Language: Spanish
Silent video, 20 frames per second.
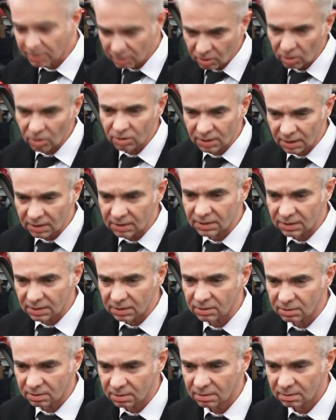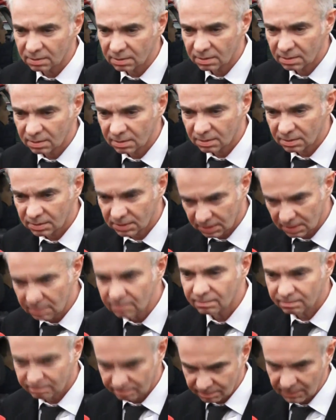momento lo están diciendo. Ah, sí.
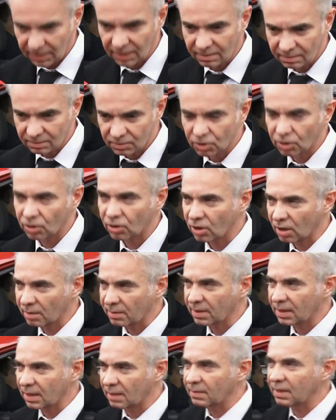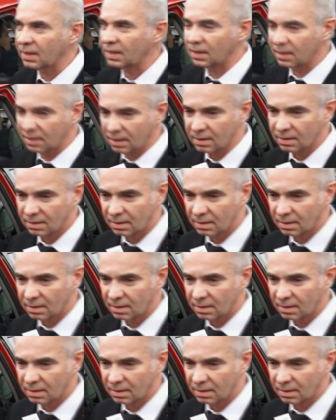Yo creo que vendrá mañana.